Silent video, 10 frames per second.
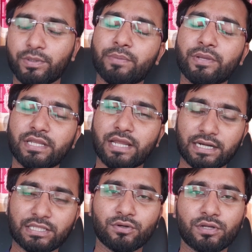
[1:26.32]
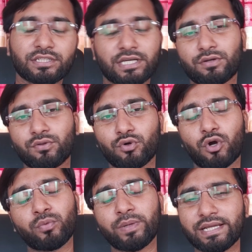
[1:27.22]
ভিটামিন ডির ঘাটতি হলে সাধারণত
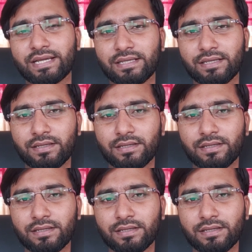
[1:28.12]
অটোমেটিক্যালি